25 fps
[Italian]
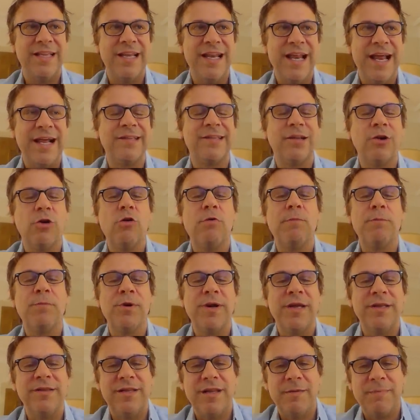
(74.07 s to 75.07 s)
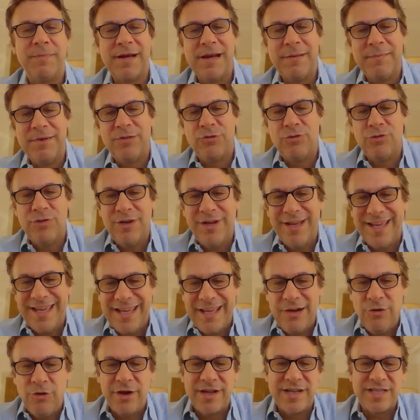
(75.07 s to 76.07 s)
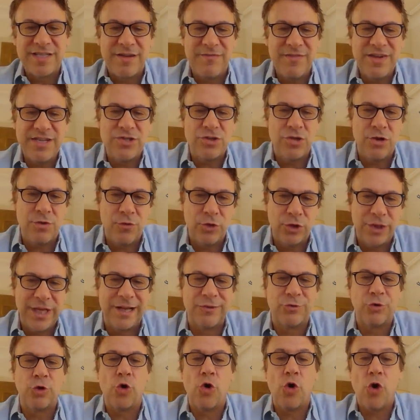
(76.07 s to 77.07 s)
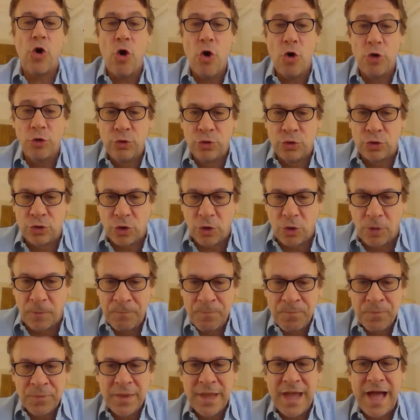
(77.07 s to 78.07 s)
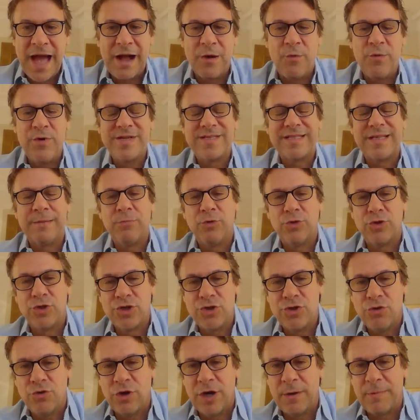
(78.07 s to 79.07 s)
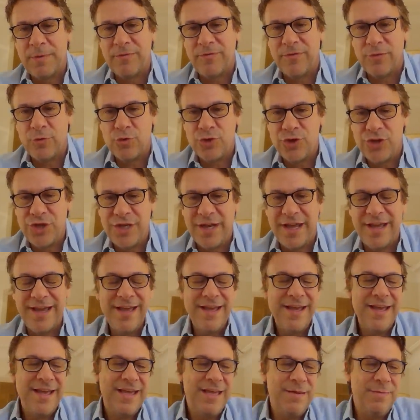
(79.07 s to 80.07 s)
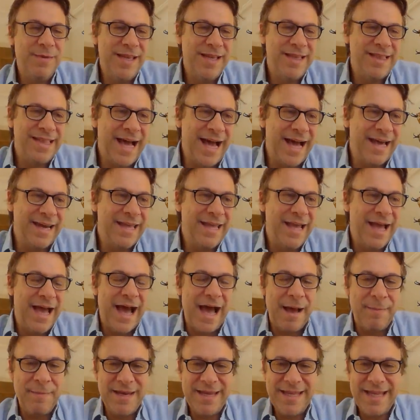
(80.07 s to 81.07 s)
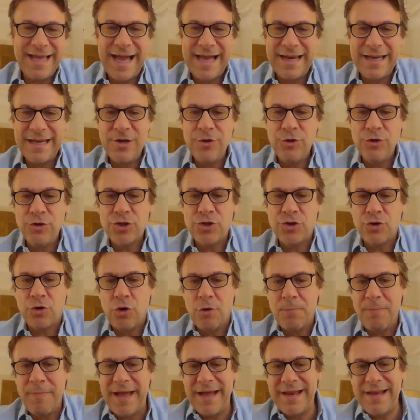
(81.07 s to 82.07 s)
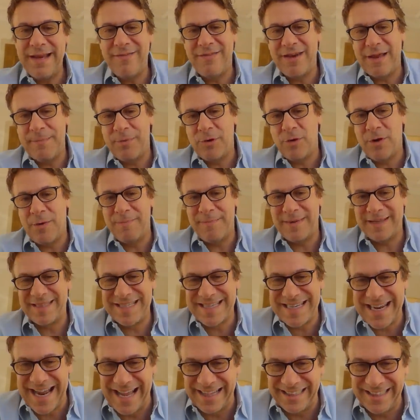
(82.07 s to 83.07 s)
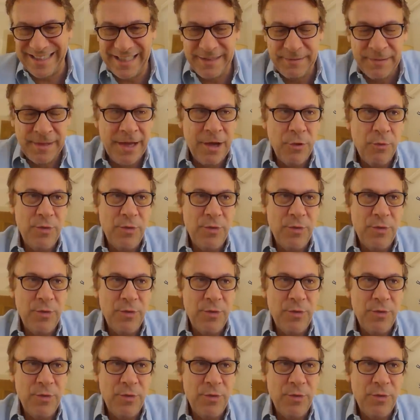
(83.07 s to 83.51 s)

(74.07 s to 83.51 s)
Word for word: e delle altre componenti del Parlamento iracheno che se avessero votato contro a questa mozione per far uscire i militari americani e non solo, beh, li avrebbero ammazzati.